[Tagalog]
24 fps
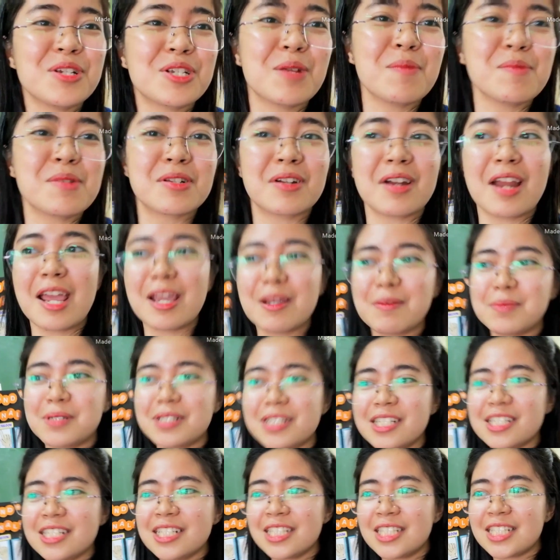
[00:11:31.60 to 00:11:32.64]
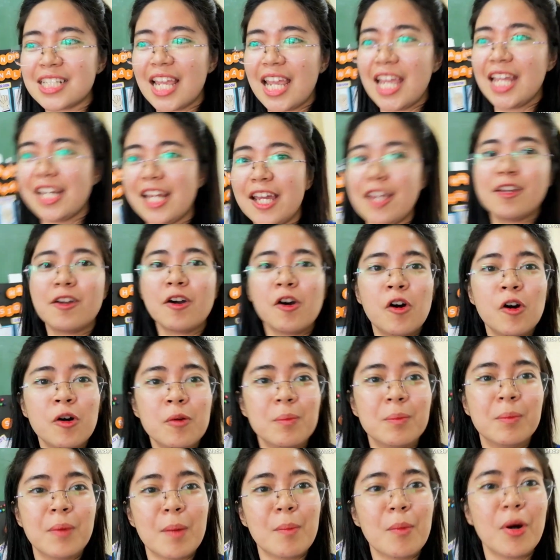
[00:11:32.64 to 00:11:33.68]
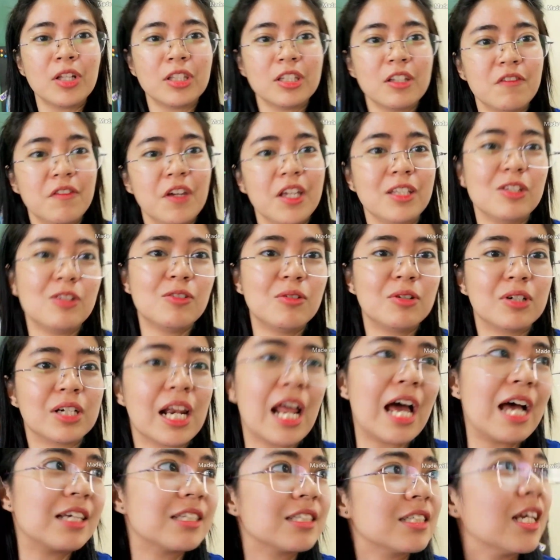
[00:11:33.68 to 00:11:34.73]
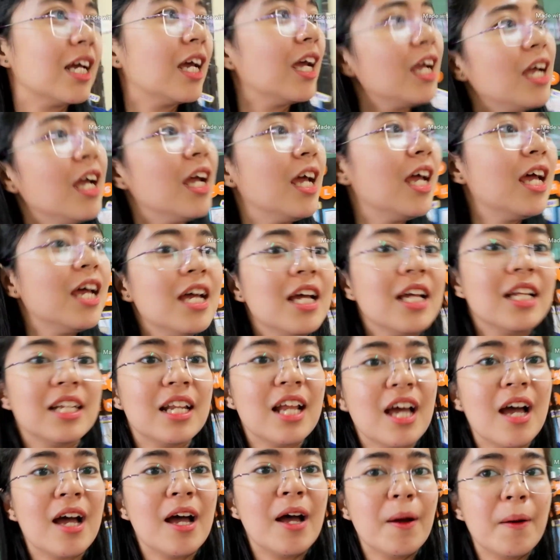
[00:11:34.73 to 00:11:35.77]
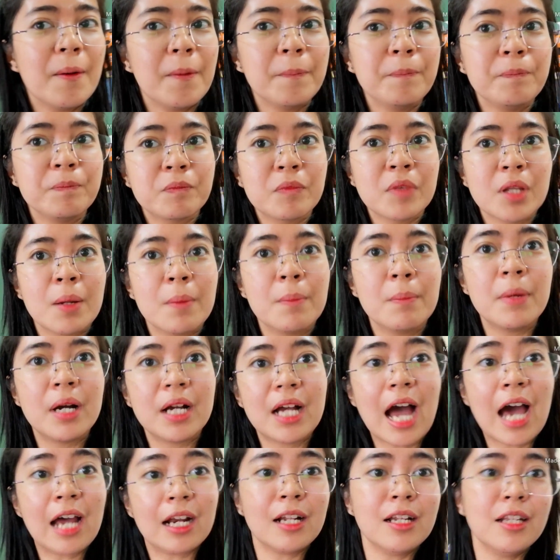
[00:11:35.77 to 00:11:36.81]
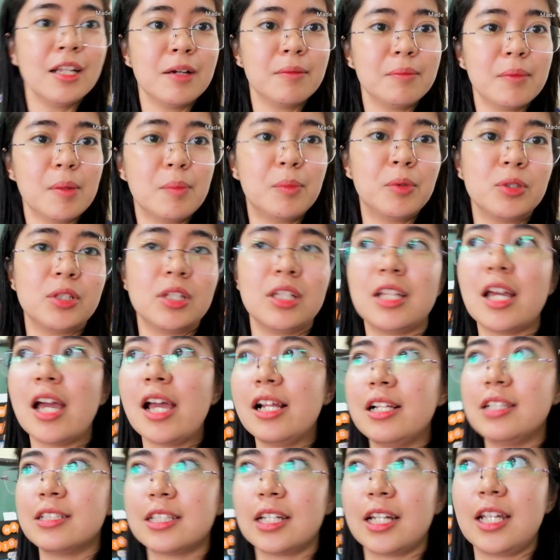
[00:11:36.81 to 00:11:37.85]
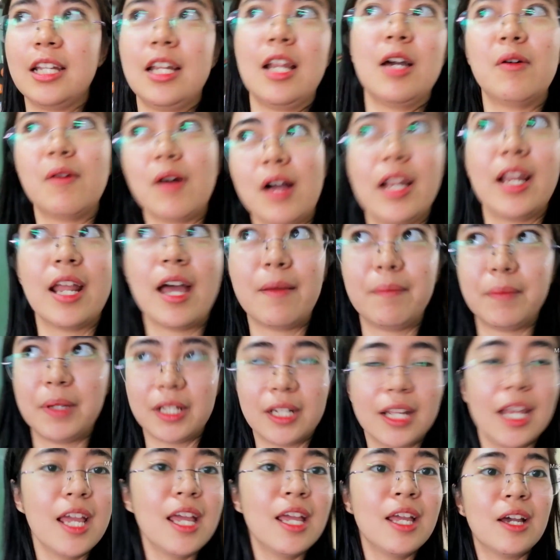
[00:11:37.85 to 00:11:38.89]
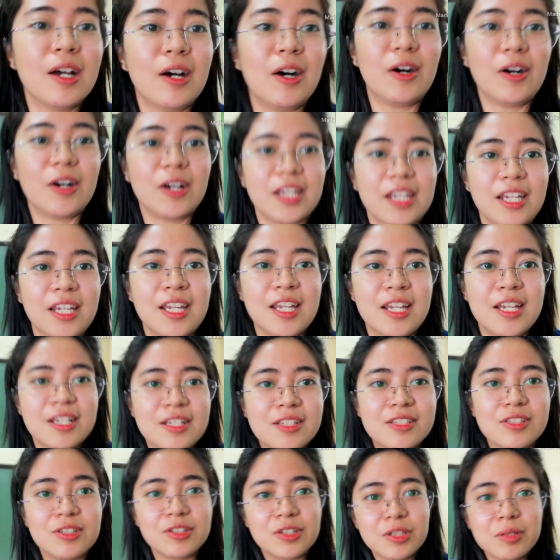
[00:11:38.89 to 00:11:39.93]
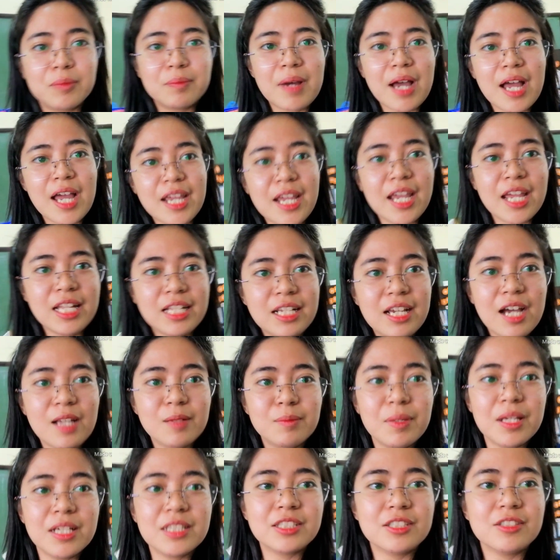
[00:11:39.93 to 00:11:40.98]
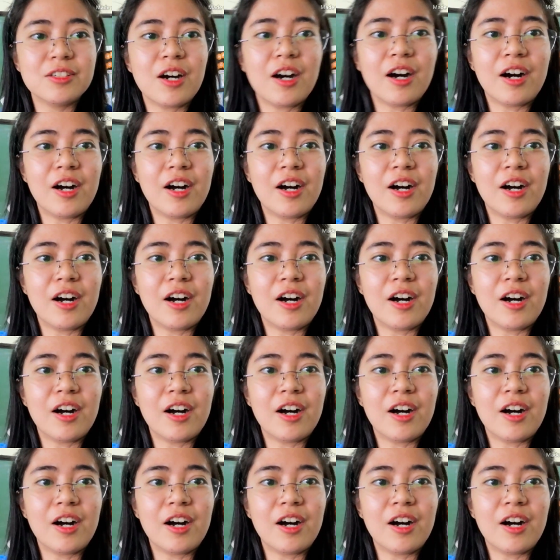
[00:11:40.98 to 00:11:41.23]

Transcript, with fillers: much subscribers and I hope ma-motivate yung klase na mag-aral lang mabuti dahil sa ginawa namin. Okay. So, goodbye and God bless you